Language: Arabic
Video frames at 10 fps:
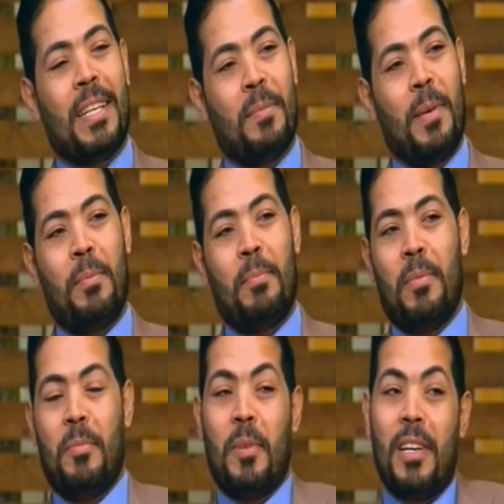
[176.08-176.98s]

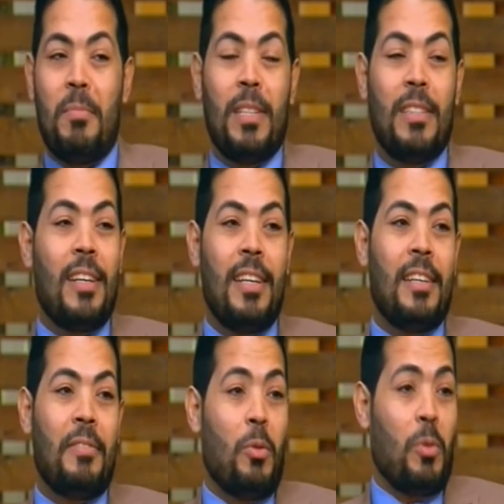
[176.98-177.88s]
باسباب غير
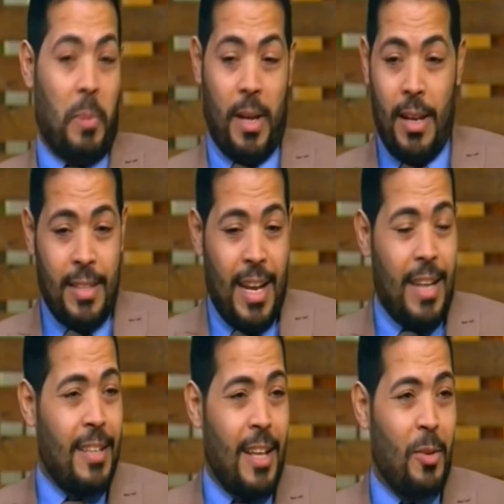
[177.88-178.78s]
منطقيه فقلت خلاص انا
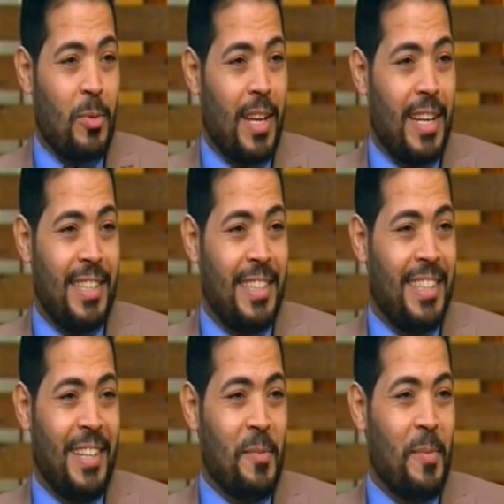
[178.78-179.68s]
عايز اخرج يعني
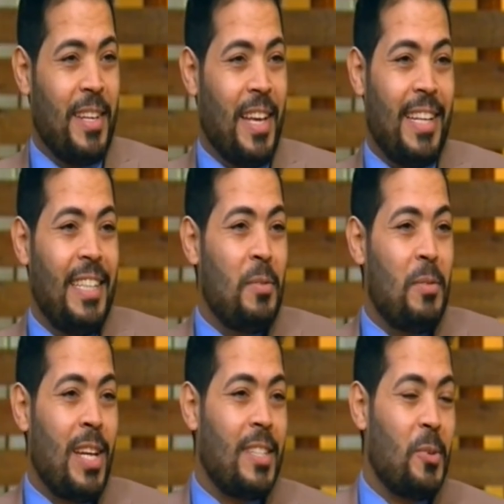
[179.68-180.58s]
يعني انت
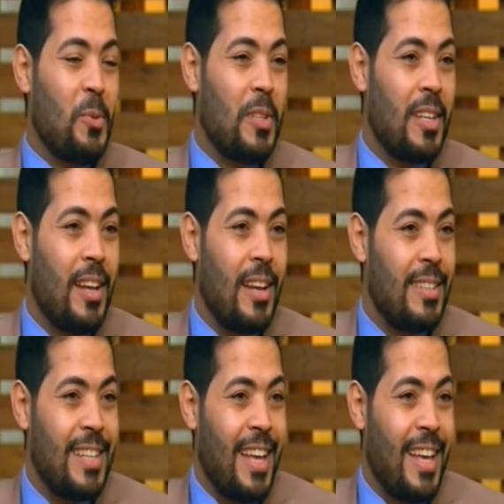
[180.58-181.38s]
مش عايزه تخرجي خلاص